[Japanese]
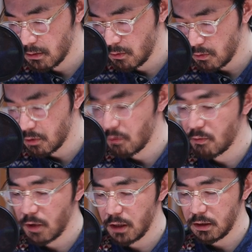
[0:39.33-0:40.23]
の訃
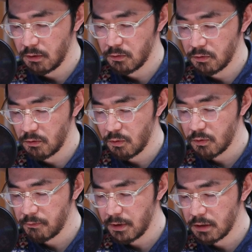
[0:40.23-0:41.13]
報も入ってくるという
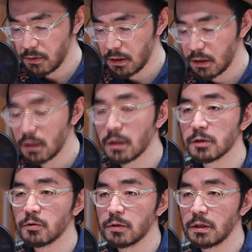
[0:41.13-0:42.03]
ロックファンにはなかなか
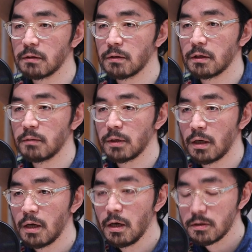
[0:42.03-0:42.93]
ショッキングな日々
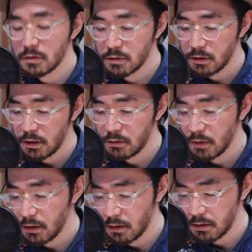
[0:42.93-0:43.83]
が続いている
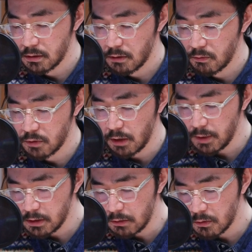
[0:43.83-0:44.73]
わけなんですがこの
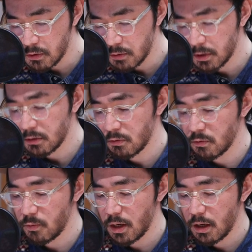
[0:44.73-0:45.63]
デビッド・クロスビーっていう
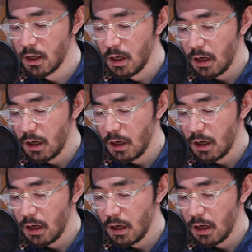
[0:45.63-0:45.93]
のは